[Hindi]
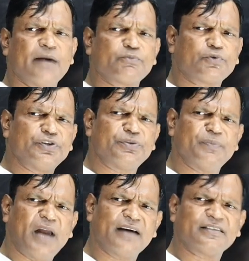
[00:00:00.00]
काम को
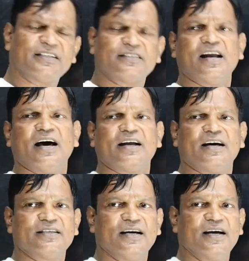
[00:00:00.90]
इतमान से चला
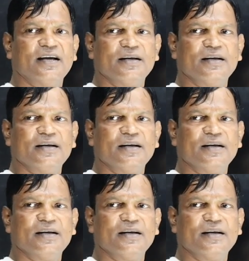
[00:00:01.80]
रहा था